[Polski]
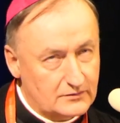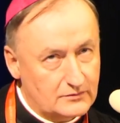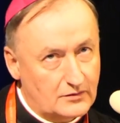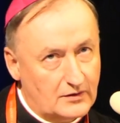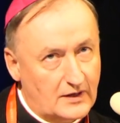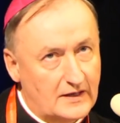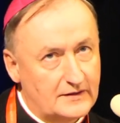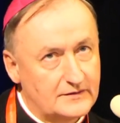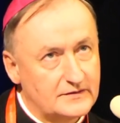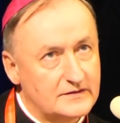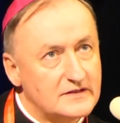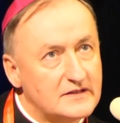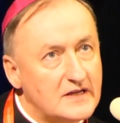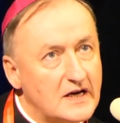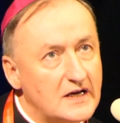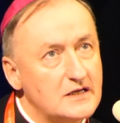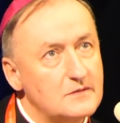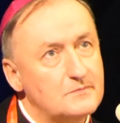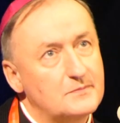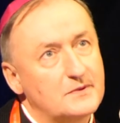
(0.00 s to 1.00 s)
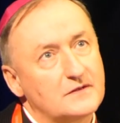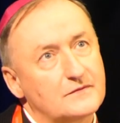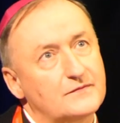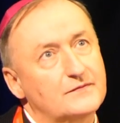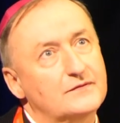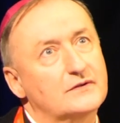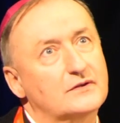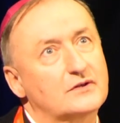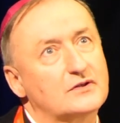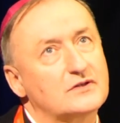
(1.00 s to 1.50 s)
która
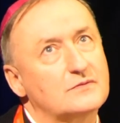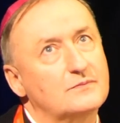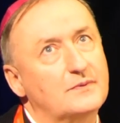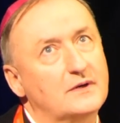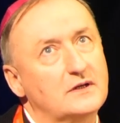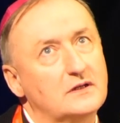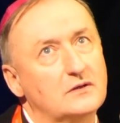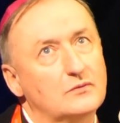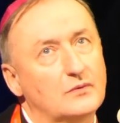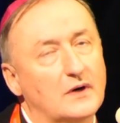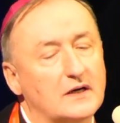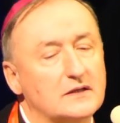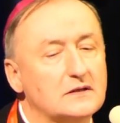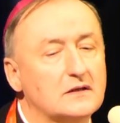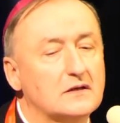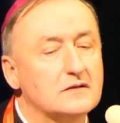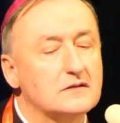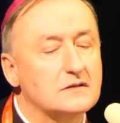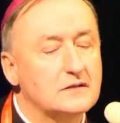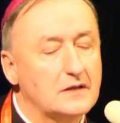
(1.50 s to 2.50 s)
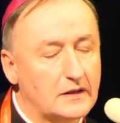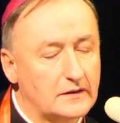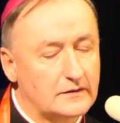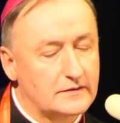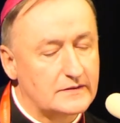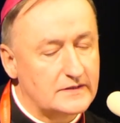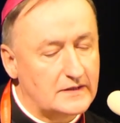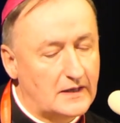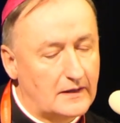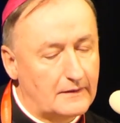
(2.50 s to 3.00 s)
najpierw rozpaliła ich
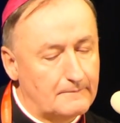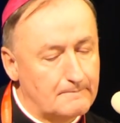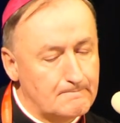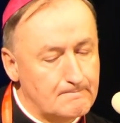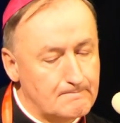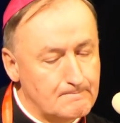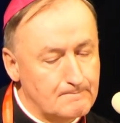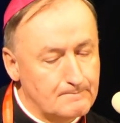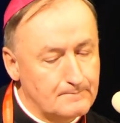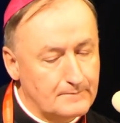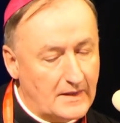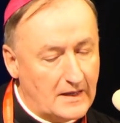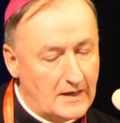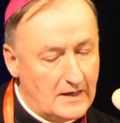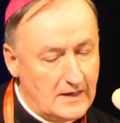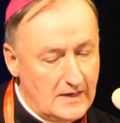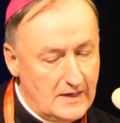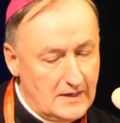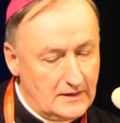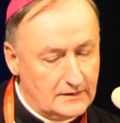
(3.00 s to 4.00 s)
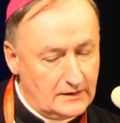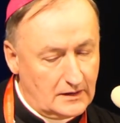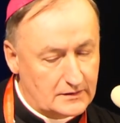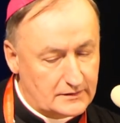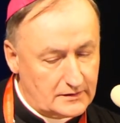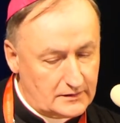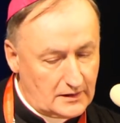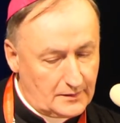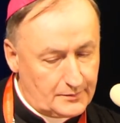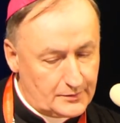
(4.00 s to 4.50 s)
serca. Niech
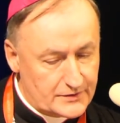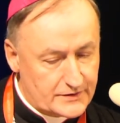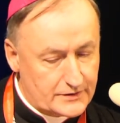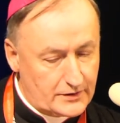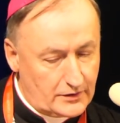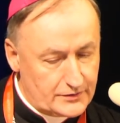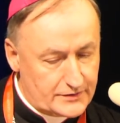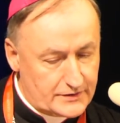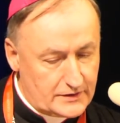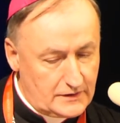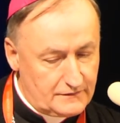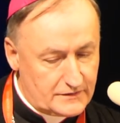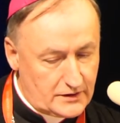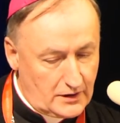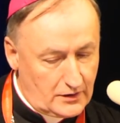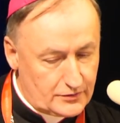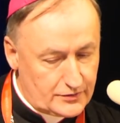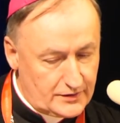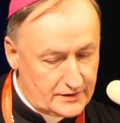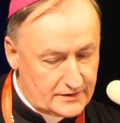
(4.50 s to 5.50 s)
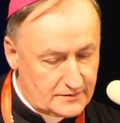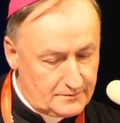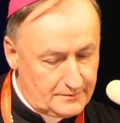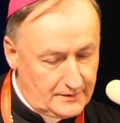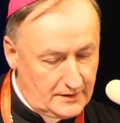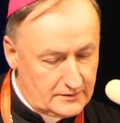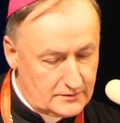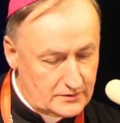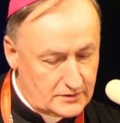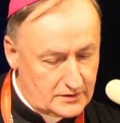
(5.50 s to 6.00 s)
ten apostolski wzorzec
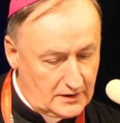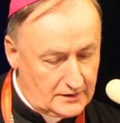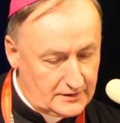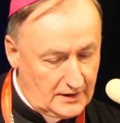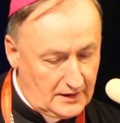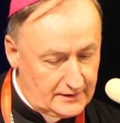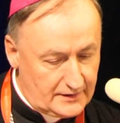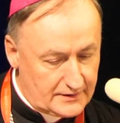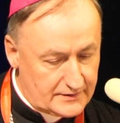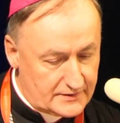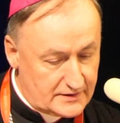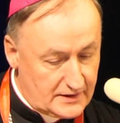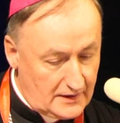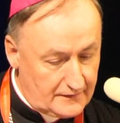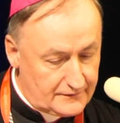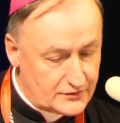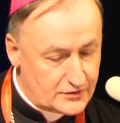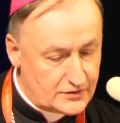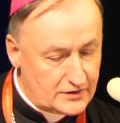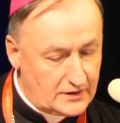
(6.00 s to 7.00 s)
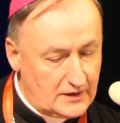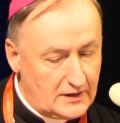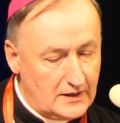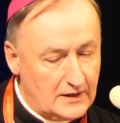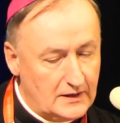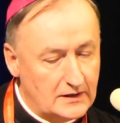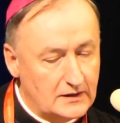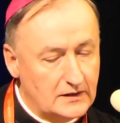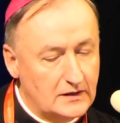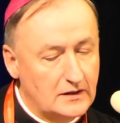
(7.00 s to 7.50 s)
będzie dla nas zawsze
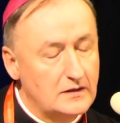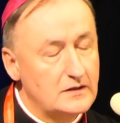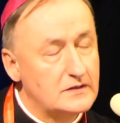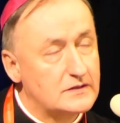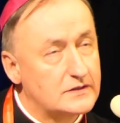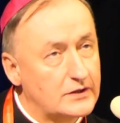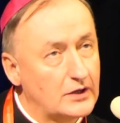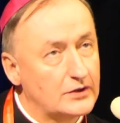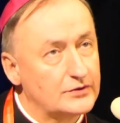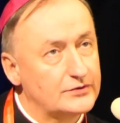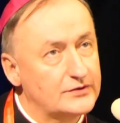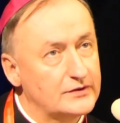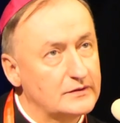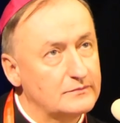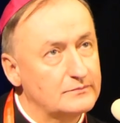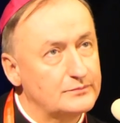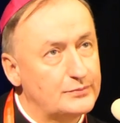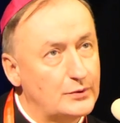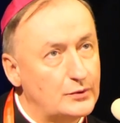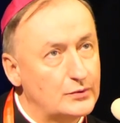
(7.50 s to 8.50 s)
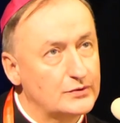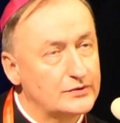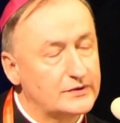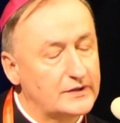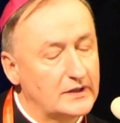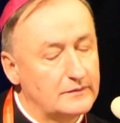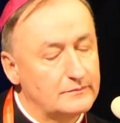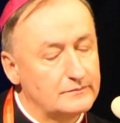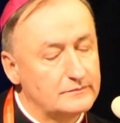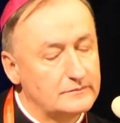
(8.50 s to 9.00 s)
istotnym
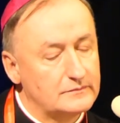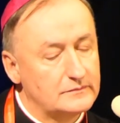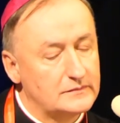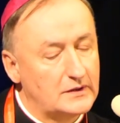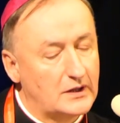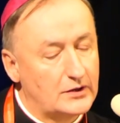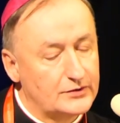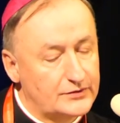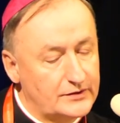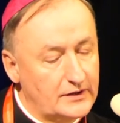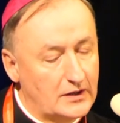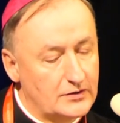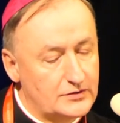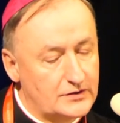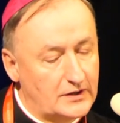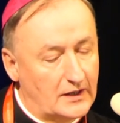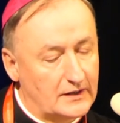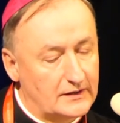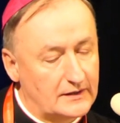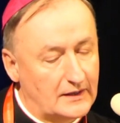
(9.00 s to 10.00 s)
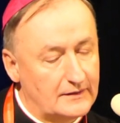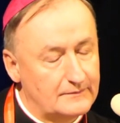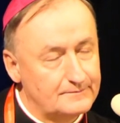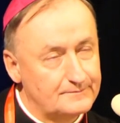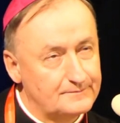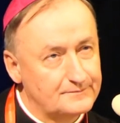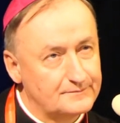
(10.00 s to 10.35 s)
punktem odniesienia.